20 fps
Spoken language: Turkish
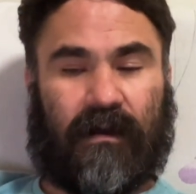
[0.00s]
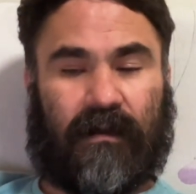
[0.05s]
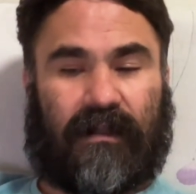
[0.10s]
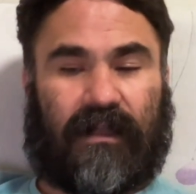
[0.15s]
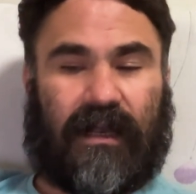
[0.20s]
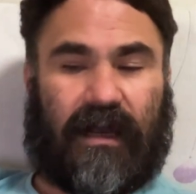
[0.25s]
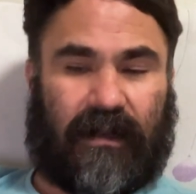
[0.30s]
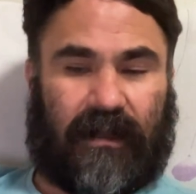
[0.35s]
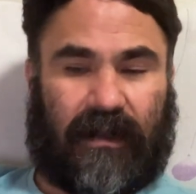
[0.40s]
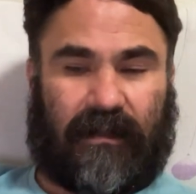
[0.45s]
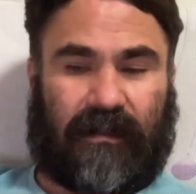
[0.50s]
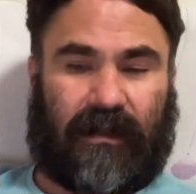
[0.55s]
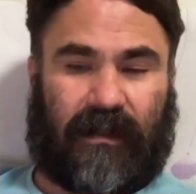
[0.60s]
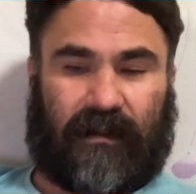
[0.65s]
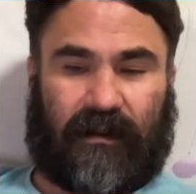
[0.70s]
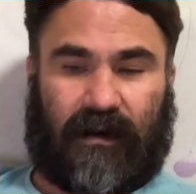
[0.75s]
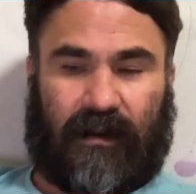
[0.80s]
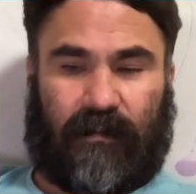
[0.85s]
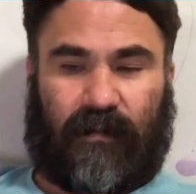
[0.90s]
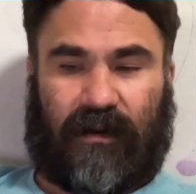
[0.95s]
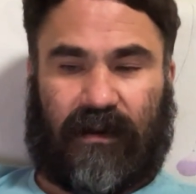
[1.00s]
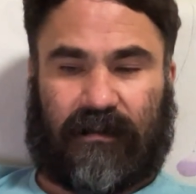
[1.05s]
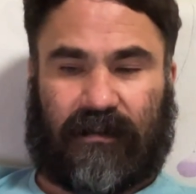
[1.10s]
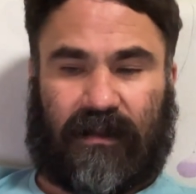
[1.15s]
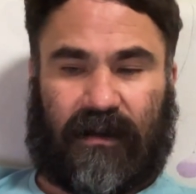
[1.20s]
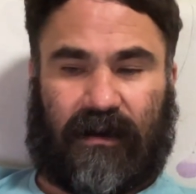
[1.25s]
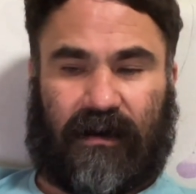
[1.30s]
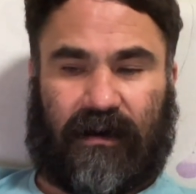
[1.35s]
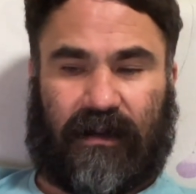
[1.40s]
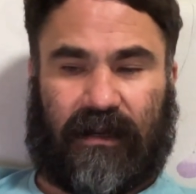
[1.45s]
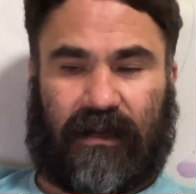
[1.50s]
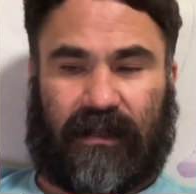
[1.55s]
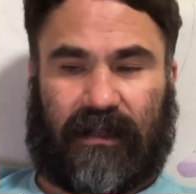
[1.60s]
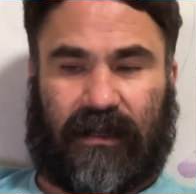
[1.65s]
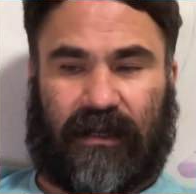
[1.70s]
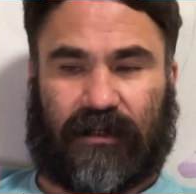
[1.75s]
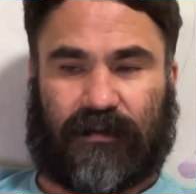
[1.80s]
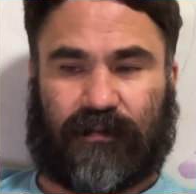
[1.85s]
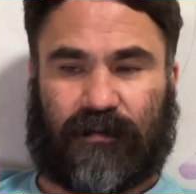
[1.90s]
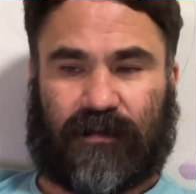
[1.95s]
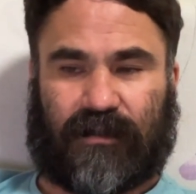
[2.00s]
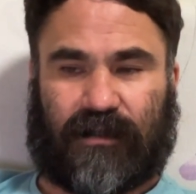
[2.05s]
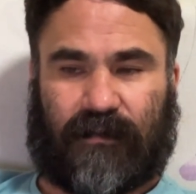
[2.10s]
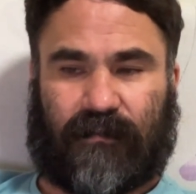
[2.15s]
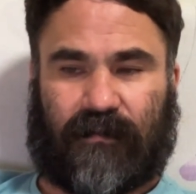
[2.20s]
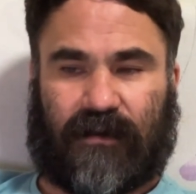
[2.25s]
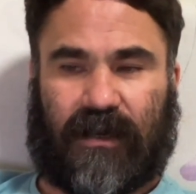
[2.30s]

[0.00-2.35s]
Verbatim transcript: Diğer yandan kalabalık da harekete geçmişti.